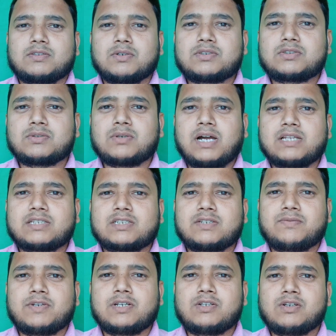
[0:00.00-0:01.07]
दोस्तों आज
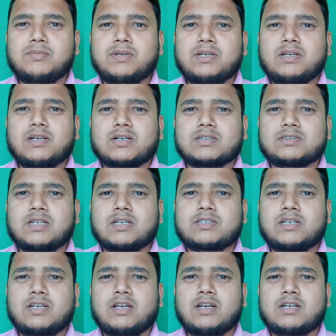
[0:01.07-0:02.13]
की वीडियो में कतर
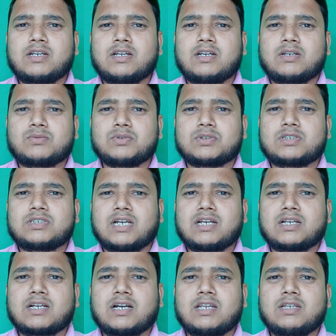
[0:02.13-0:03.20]
से रिलेटेड कुछ
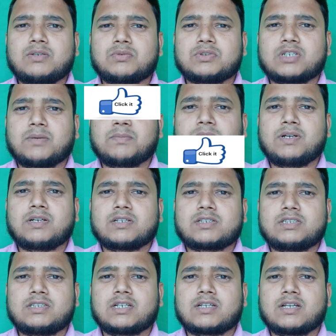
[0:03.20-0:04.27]
जानकारी कुछ अपडेट
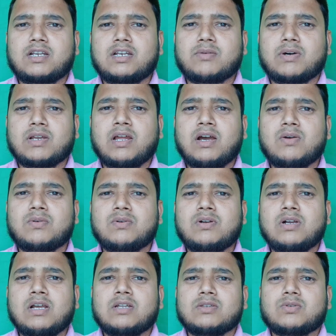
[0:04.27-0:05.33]
शेयर करने वाला हूं
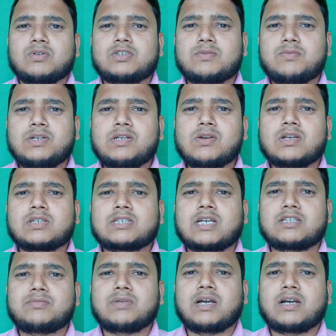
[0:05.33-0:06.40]
तो इस वीडियो के
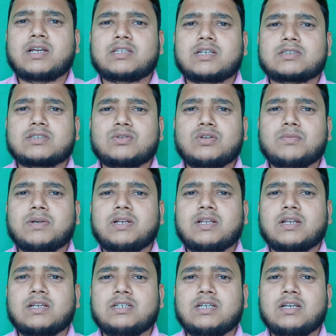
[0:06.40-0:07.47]
साथ में आखिर तक ज़रूर
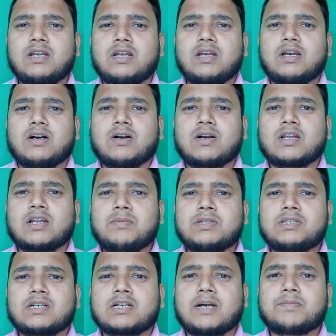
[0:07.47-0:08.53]
बने रहिए अगर
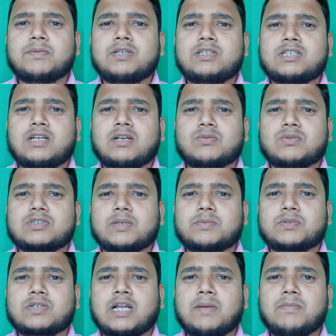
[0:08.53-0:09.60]
अभी तक आपने इस चैनल को
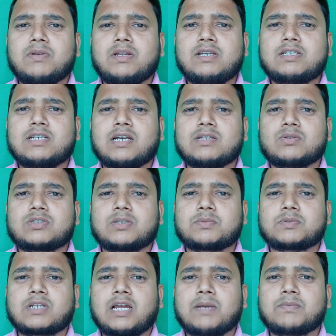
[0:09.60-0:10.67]
सब्सक्राइब नहीं किया तो
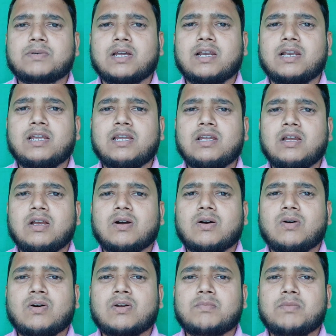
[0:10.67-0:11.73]
सब्सक्राइब कर लें
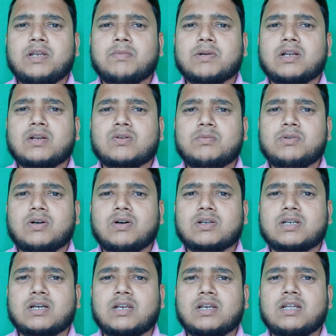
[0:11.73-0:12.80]
और बेल बटन को भी
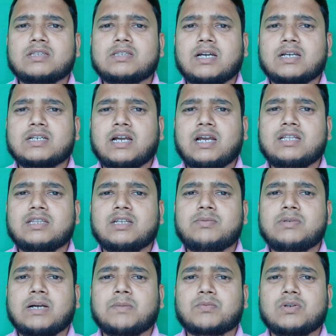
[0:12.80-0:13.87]
ऑन कर लें ताकि आइंदा
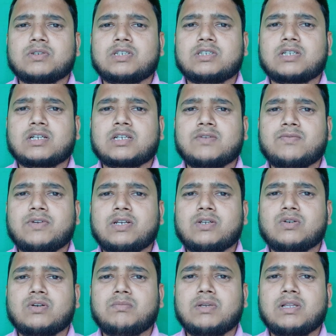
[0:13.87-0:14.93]
भी आपको इसी तरह की
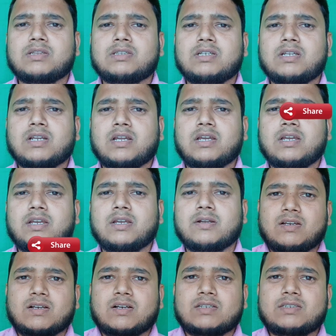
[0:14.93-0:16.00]
वीडियो मिलती रहे
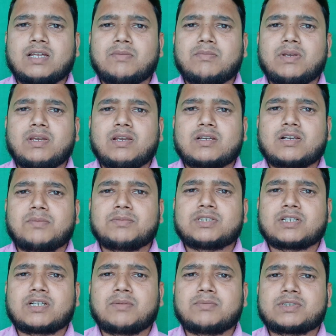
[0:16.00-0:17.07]
कतर में कम
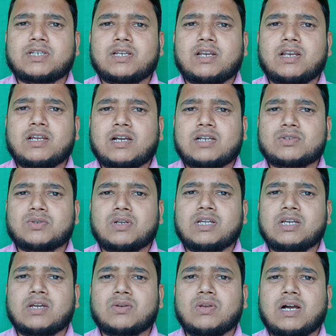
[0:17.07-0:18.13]
से कम सैलरी का जो
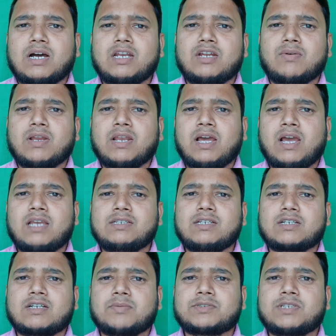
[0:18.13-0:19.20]
नया रूल आने वाला है
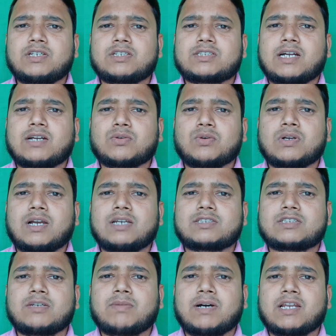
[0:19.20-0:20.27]
ये कब से स्टार्ट होगा
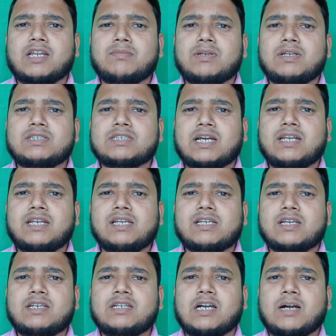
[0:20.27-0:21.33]
इसके बारे में जानने
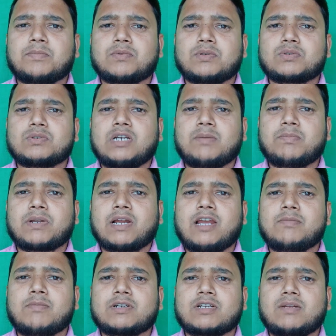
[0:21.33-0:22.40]
के लिए आपको जो यहाँ पर
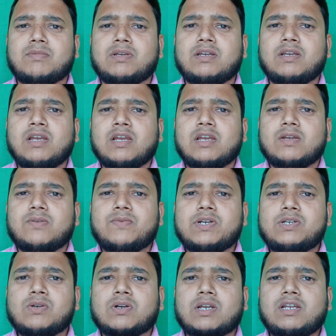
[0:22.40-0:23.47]
आई बटन में
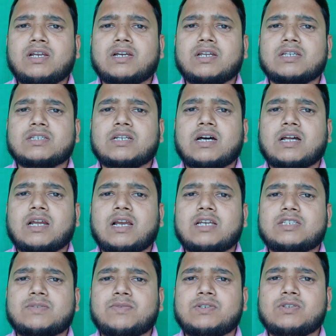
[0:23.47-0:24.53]
वीडियो का लिंक नज़र आ रहा
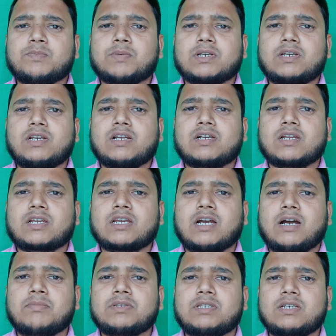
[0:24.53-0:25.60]
है इस वीडियो पर क्लिक करके
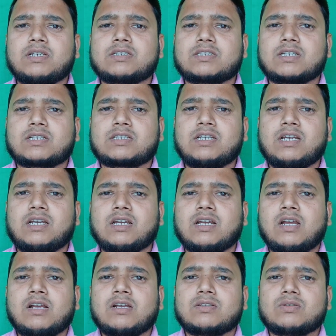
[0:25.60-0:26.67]
आप देख सकते हैं
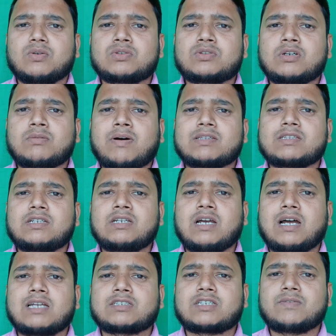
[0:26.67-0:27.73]
दोस्तों अब आते हैं
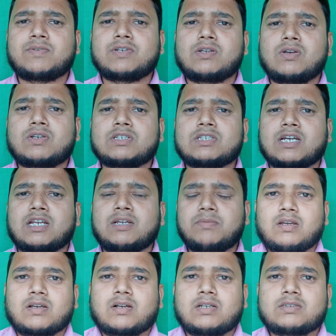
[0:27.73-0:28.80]
आज की वीडियो की
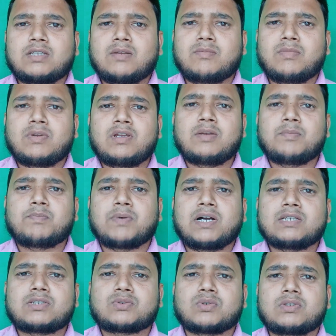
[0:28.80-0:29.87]
जानब कतर में
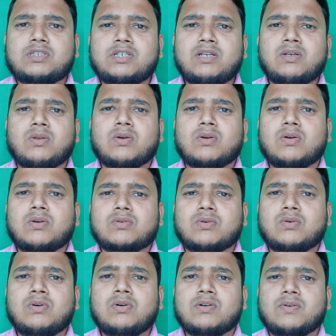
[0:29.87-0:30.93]
503 लोगों
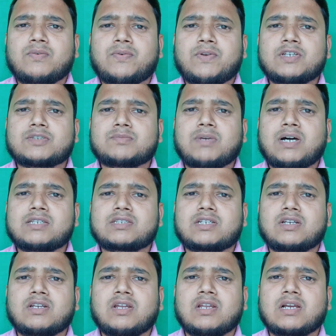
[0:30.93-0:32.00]
को फेस
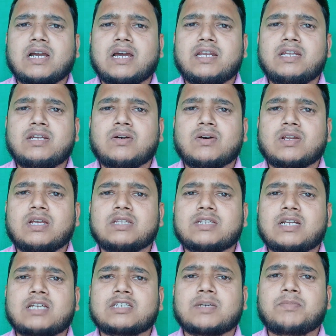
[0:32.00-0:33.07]
मास्क न लगाने और
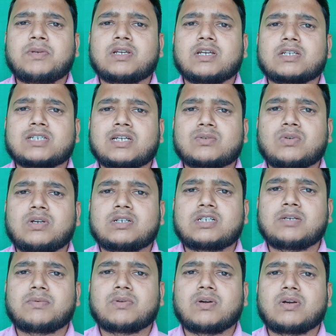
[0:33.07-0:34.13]
एहतराज़ अप्लीकेशन को
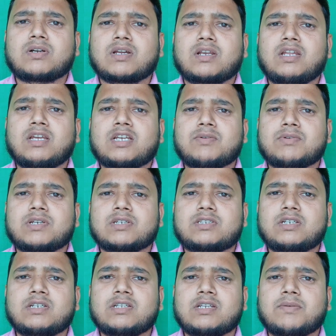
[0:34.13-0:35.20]
एक्टिव न करने की वजह
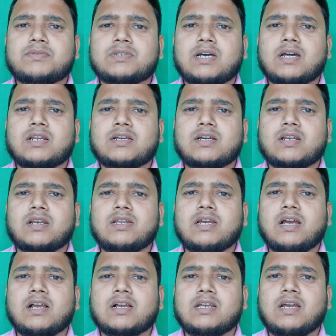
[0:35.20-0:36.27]
से गिरफ्तार कर
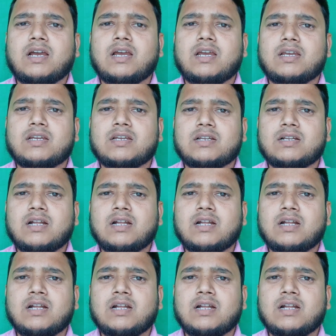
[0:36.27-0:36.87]
लिया गया है